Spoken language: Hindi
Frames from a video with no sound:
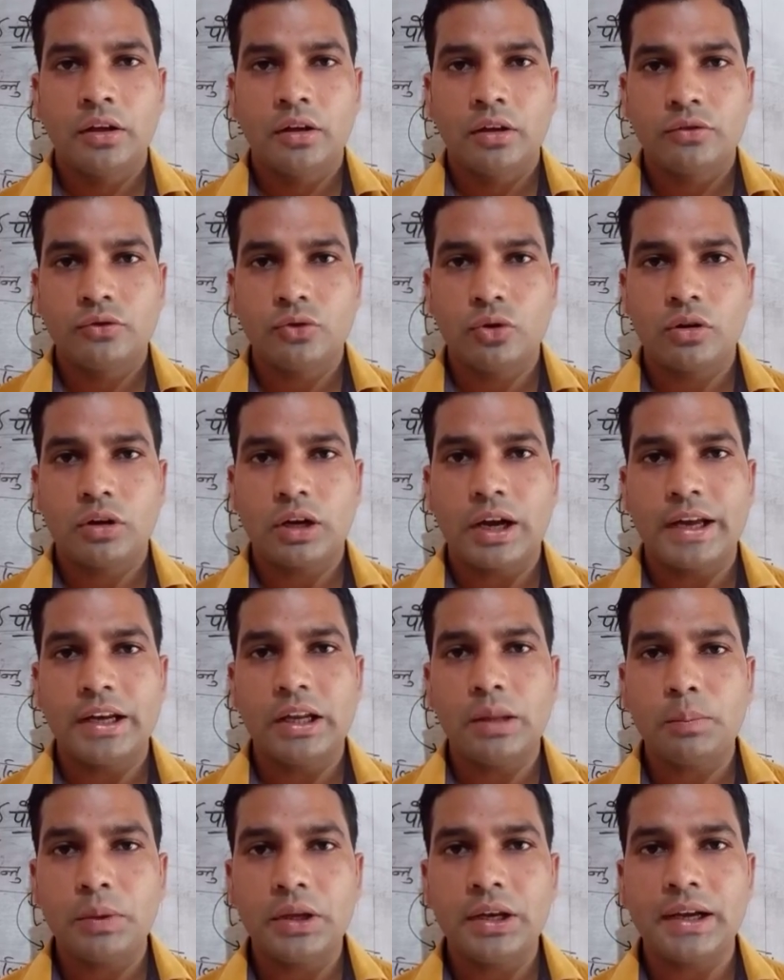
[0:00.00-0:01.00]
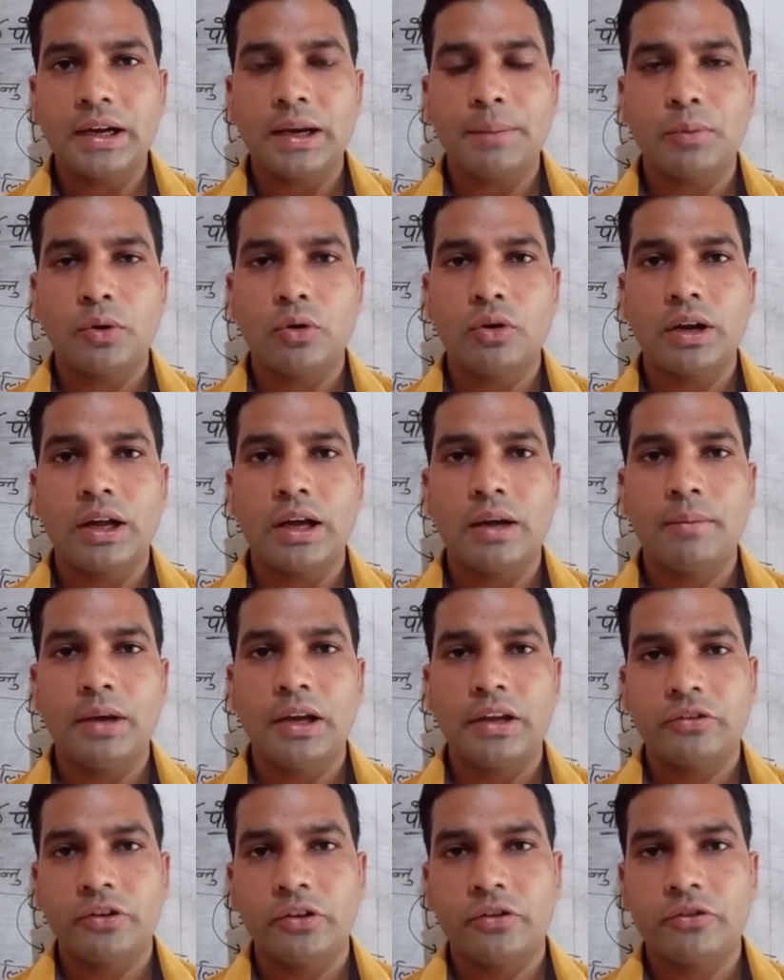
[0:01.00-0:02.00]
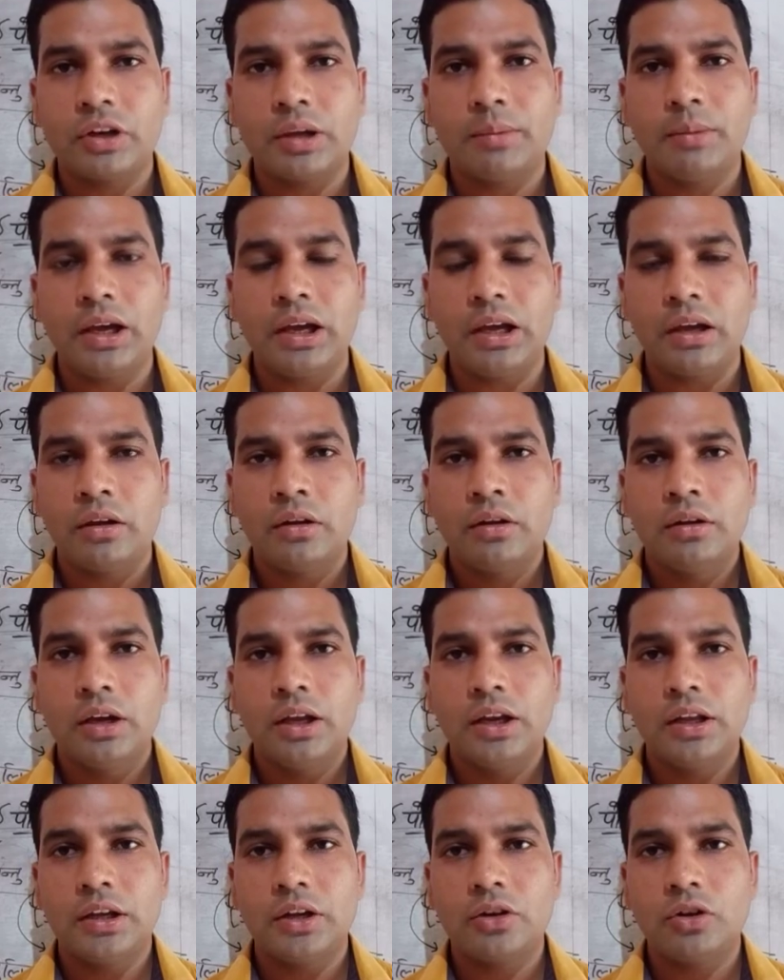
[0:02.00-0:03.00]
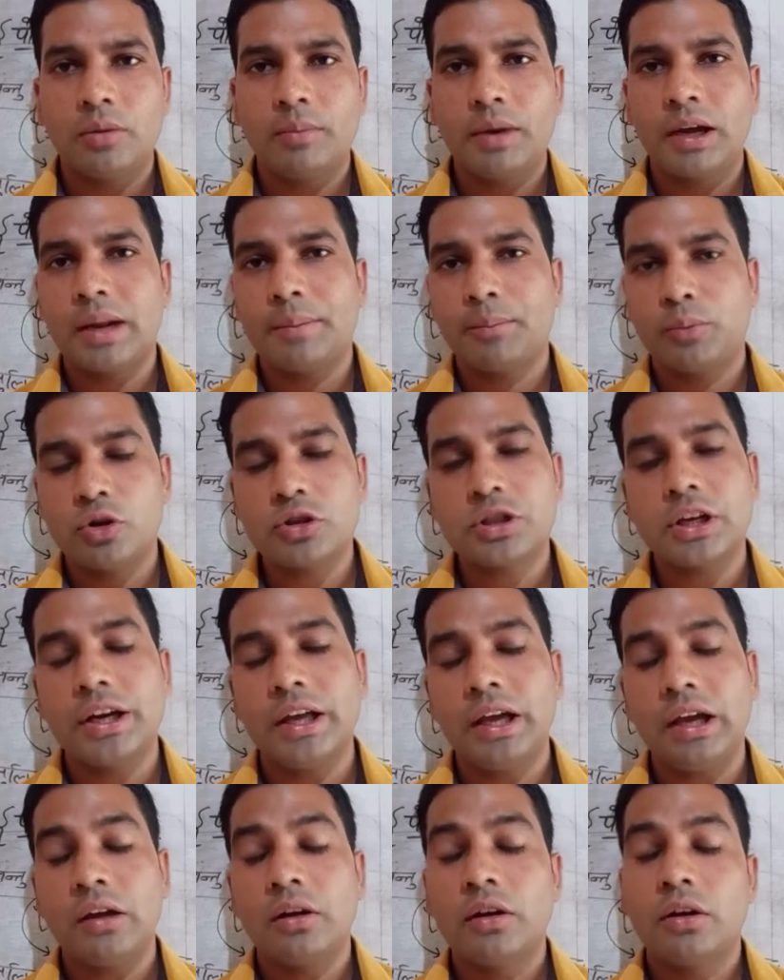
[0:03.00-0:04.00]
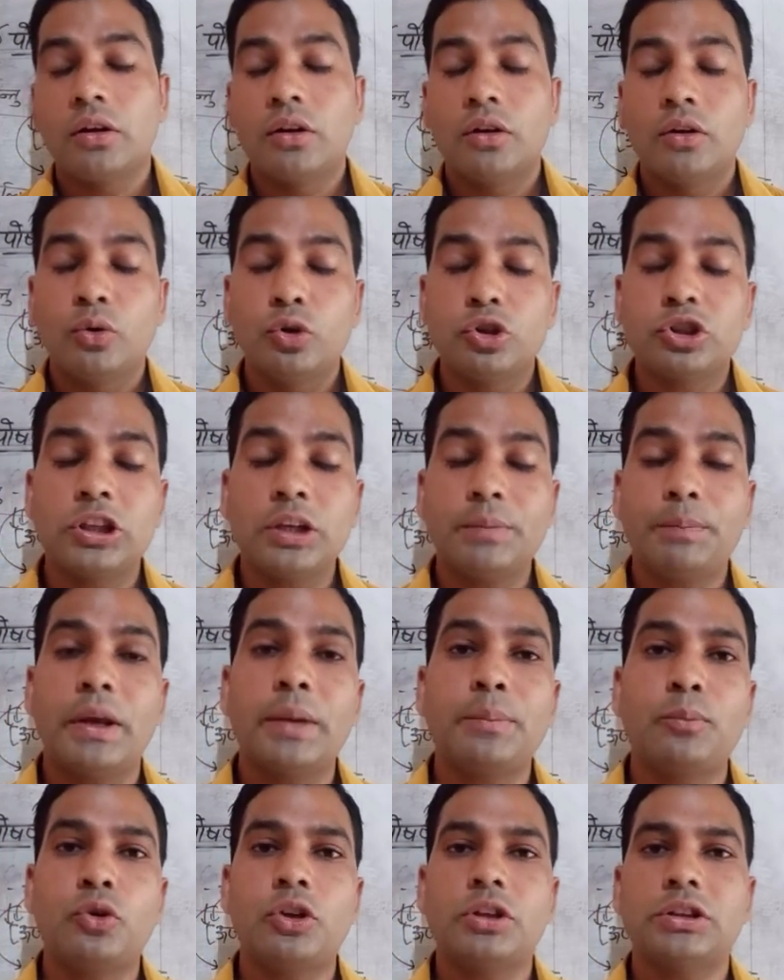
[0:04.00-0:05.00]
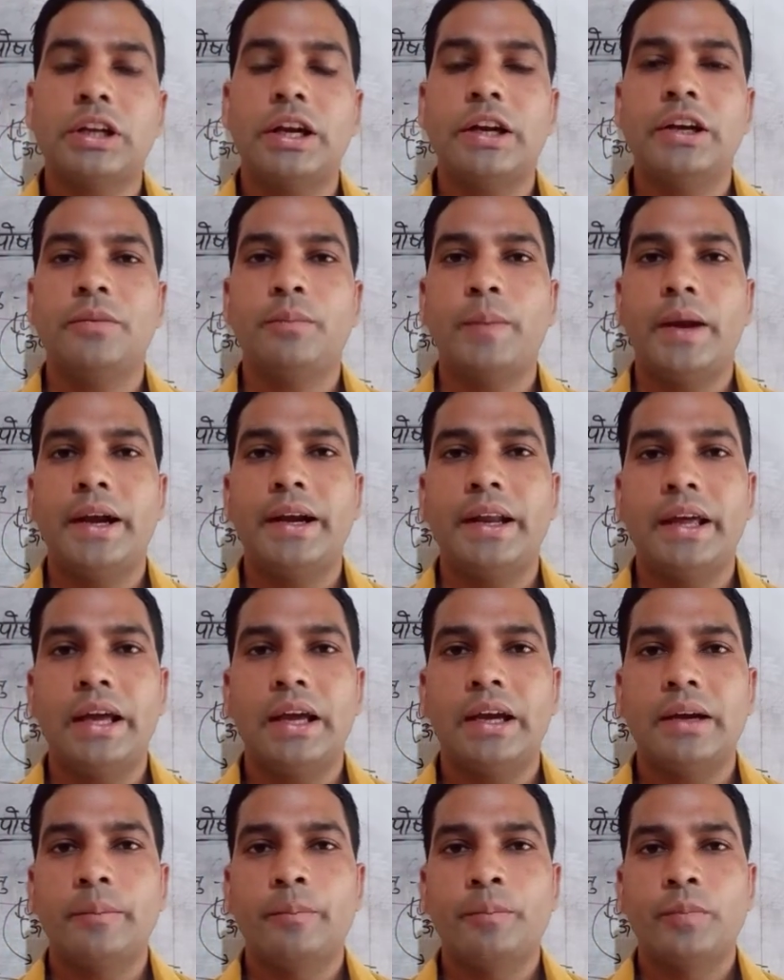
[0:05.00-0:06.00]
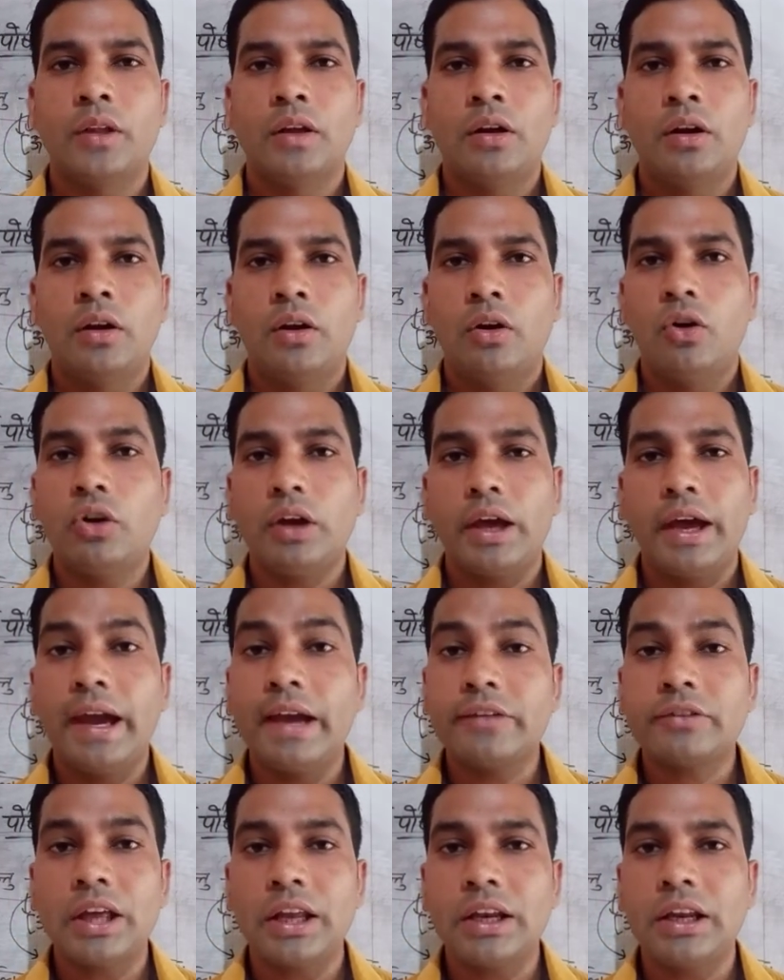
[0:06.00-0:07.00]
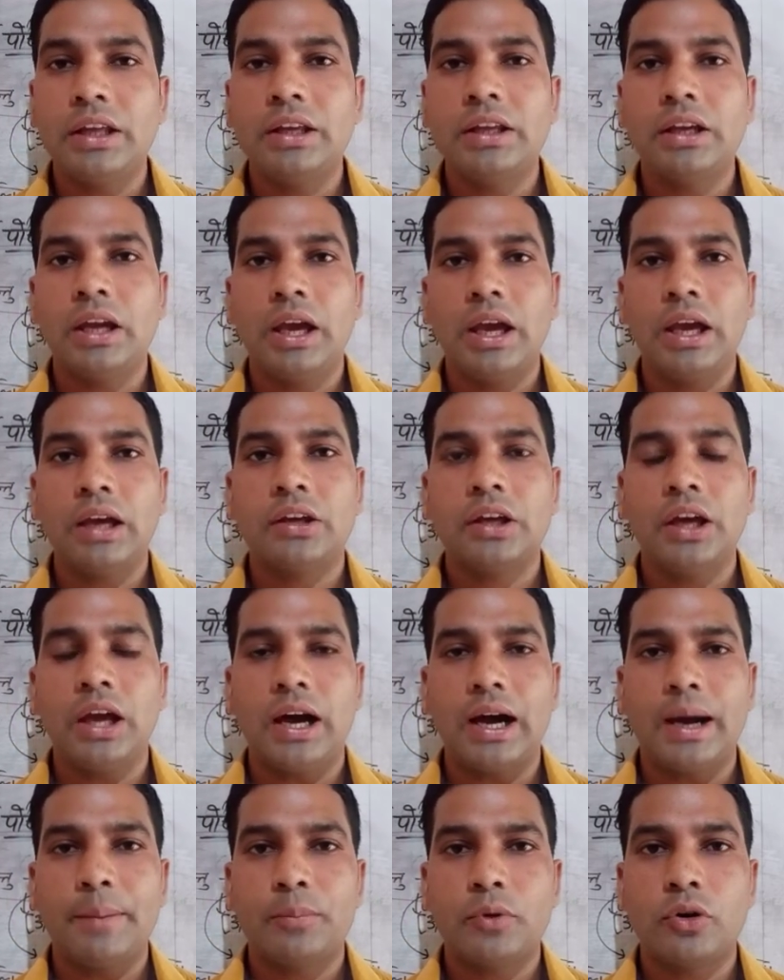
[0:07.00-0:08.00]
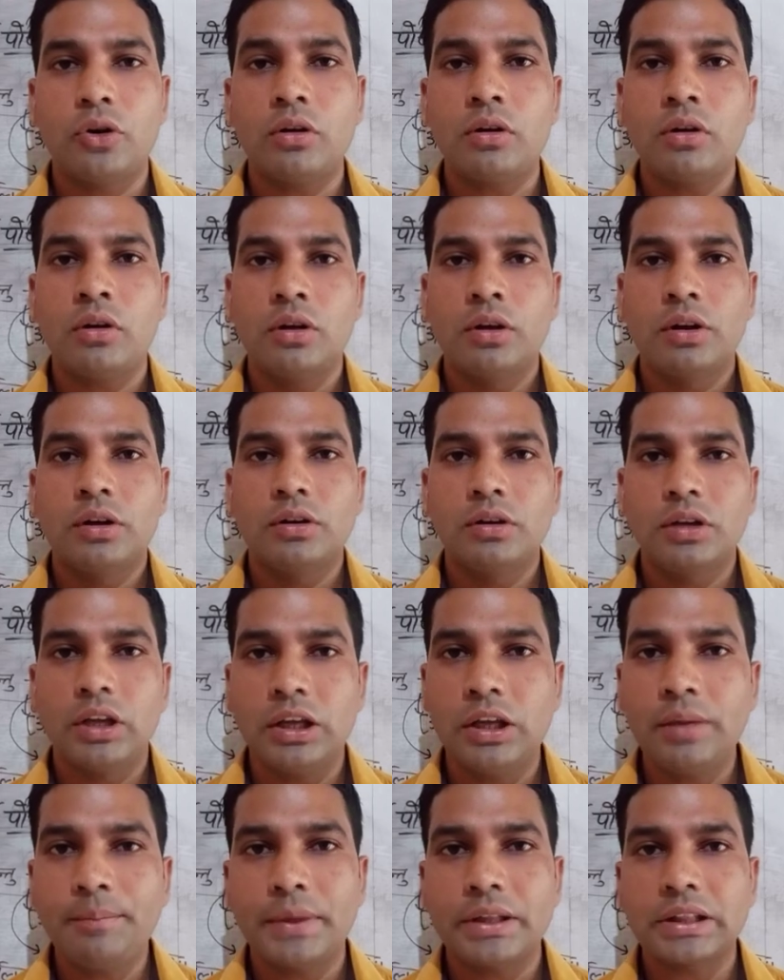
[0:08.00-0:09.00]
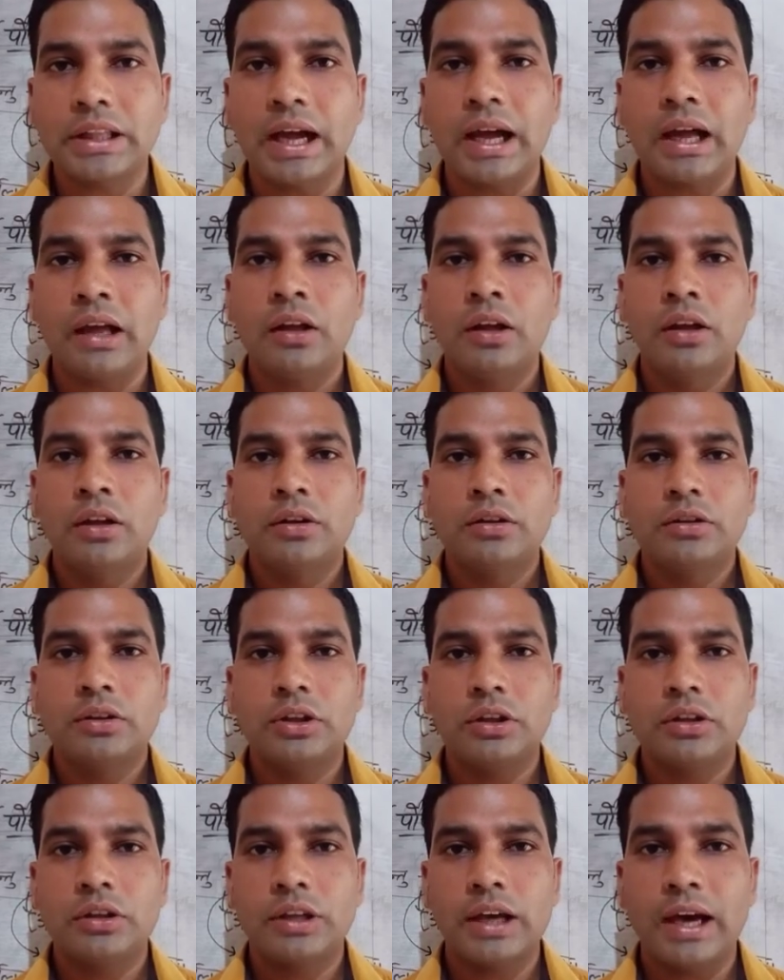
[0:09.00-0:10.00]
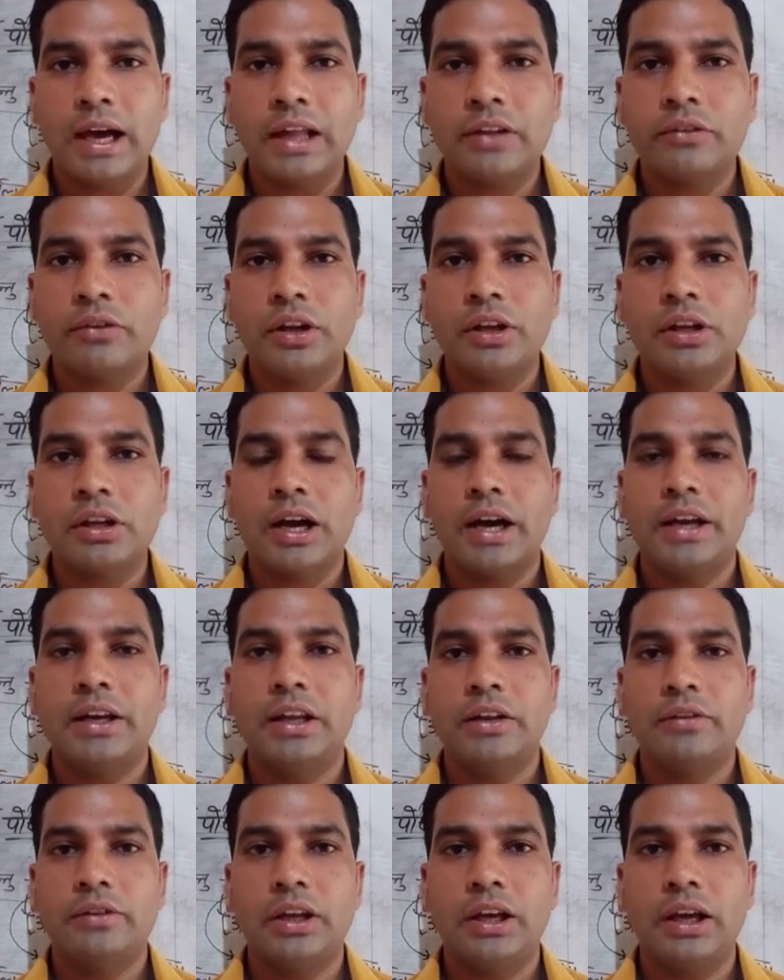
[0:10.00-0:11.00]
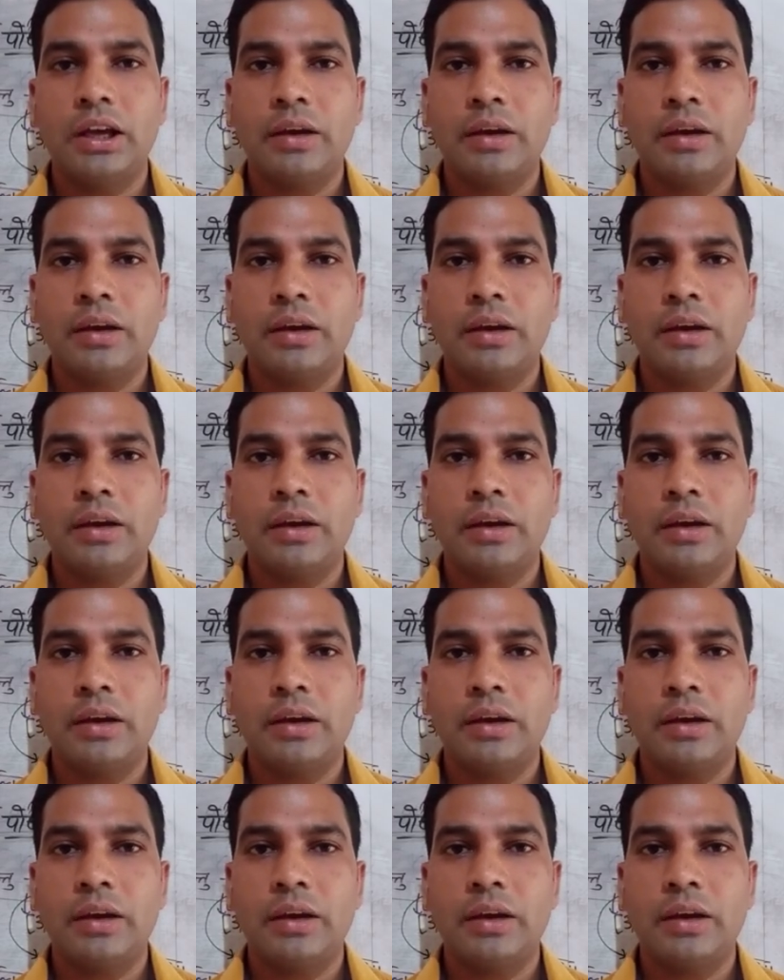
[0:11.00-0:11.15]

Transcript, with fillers: जो खाने पीने का प्रोग्राम है सिस्टम है यानी कि जो हमारा पोषण है उसी पर पूरी तरह डिपेंड है और ऐसा नहीं है कि आपको नहीं पता कि क्या चीज़ खाने से